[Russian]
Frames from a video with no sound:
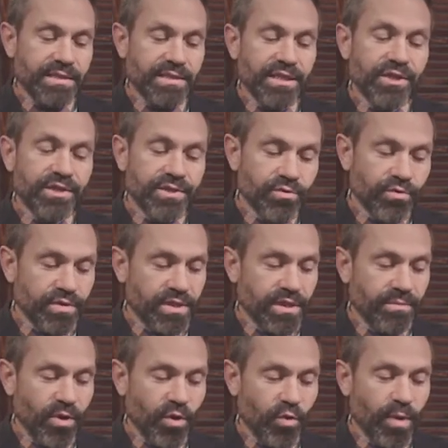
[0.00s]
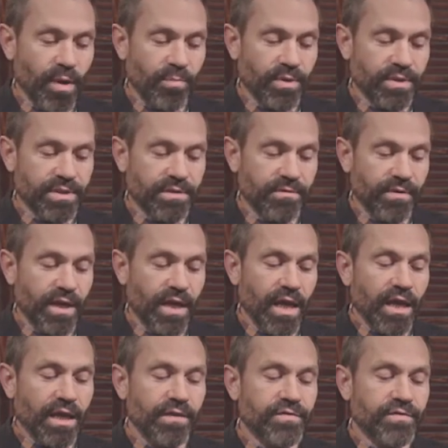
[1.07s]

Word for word: за несносное мое любопытство.